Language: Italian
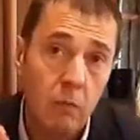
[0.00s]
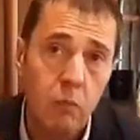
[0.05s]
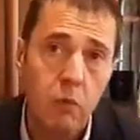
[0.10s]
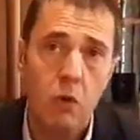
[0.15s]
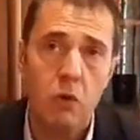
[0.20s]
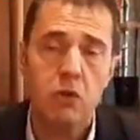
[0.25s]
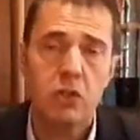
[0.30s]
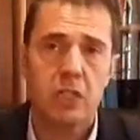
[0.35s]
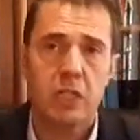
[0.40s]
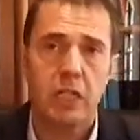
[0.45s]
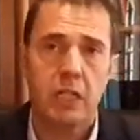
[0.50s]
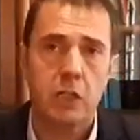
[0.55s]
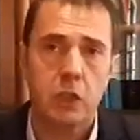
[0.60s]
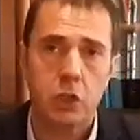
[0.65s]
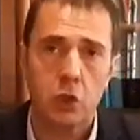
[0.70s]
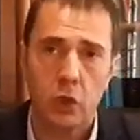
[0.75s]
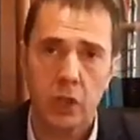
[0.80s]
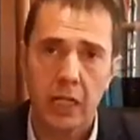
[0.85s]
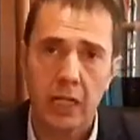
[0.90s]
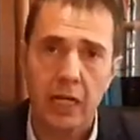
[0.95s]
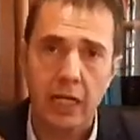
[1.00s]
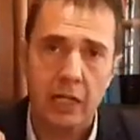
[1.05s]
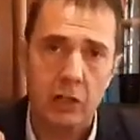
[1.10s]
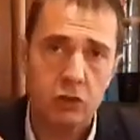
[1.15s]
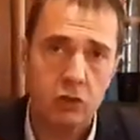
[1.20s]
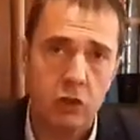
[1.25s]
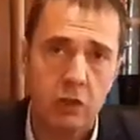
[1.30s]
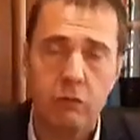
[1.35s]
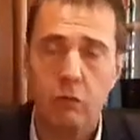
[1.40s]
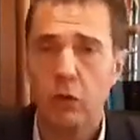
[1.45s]
che è il buon senso, che è la
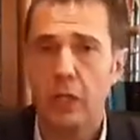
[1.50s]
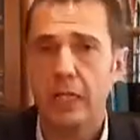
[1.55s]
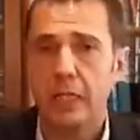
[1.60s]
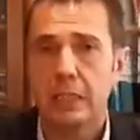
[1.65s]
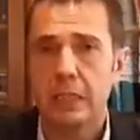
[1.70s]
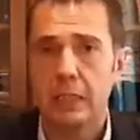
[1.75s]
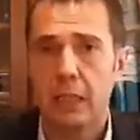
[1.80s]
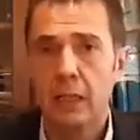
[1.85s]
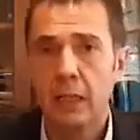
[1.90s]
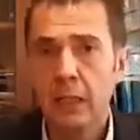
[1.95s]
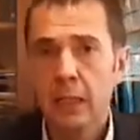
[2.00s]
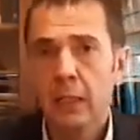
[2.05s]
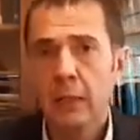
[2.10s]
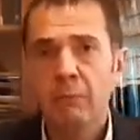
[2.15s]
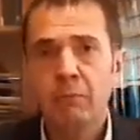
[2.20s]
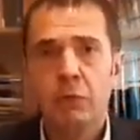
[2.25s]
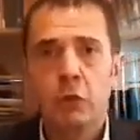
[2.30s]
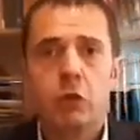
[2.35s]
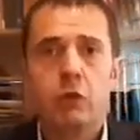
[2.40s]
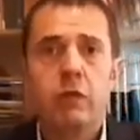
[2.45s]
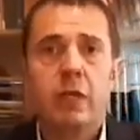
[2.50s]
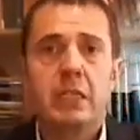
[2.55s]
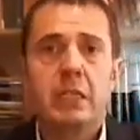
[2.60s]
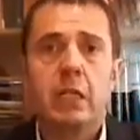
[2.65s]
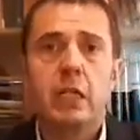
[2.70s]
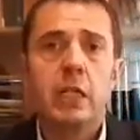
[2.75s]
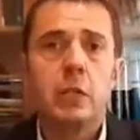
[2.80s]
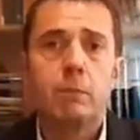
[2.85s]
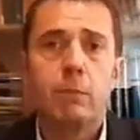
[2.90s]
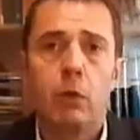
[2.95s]
ragionevolezza.
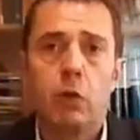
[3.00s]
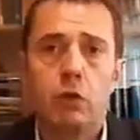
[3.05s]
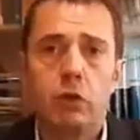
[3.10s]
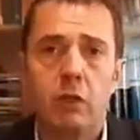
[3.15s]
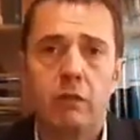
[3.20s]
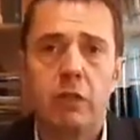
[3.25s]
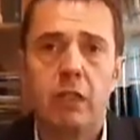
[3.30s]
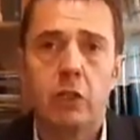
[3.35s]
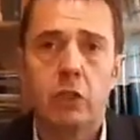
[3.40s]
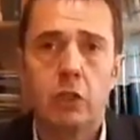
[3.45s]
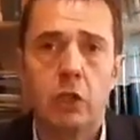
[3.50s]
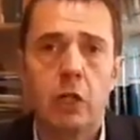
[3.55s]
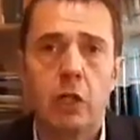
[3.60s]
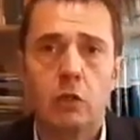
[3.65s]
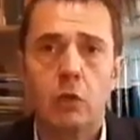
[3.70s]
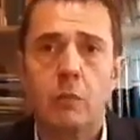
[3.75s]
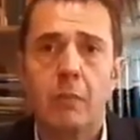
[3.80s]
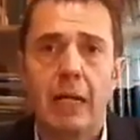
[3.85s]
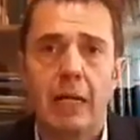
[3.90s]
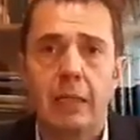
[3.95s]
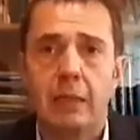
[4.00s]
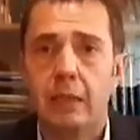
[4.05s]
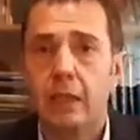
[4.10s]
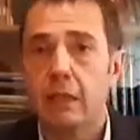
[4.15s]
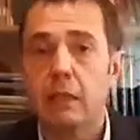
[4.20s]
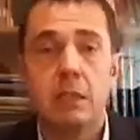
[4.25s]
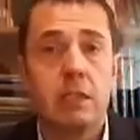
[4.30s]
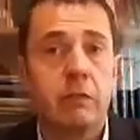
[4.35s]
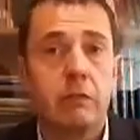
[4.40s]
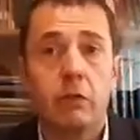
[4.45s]
Dovete rispondervi da sola una
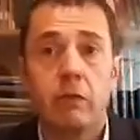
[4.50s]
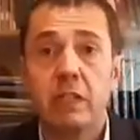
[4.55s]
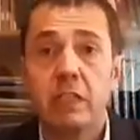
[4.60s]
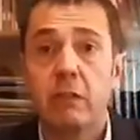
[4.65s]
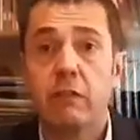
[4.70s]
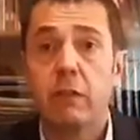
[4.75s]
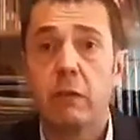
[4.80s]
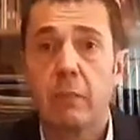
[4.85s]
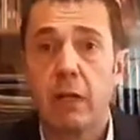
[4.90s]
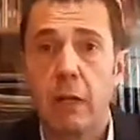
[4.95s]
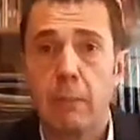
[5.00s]
domanda, se dovesse